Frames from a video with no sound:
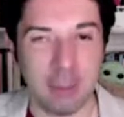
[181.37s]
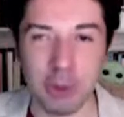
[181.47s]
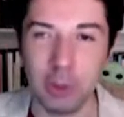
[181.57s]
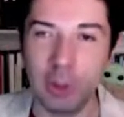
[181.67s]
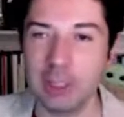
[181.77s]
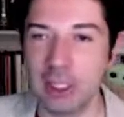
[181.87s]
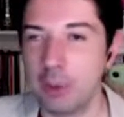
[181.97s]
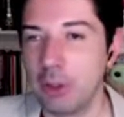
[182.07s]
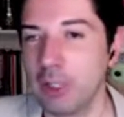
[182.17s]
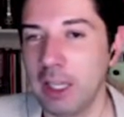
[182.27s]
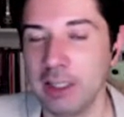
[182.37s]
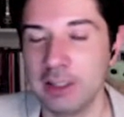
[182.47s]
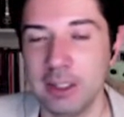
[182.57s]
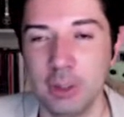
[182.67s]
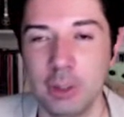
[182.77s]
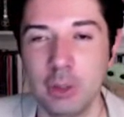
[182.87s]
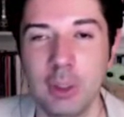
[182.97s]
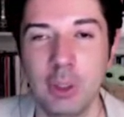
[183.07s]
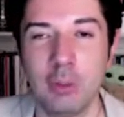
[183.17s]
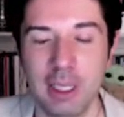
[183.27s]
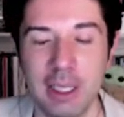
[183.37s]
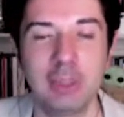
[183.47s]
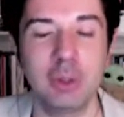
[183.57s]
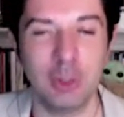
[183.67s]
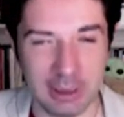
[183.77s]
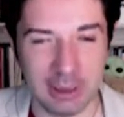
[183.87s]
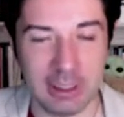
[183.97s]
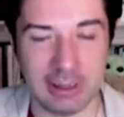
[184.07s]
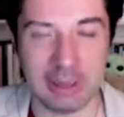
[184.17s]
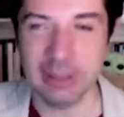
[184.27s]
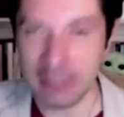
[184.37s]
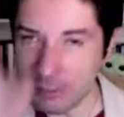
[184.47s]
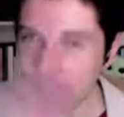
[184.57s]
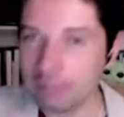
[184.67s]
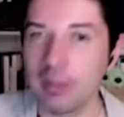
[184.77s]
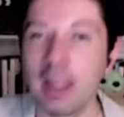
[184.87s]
capítulos de libros he escrito sobre comedias románticas. Así que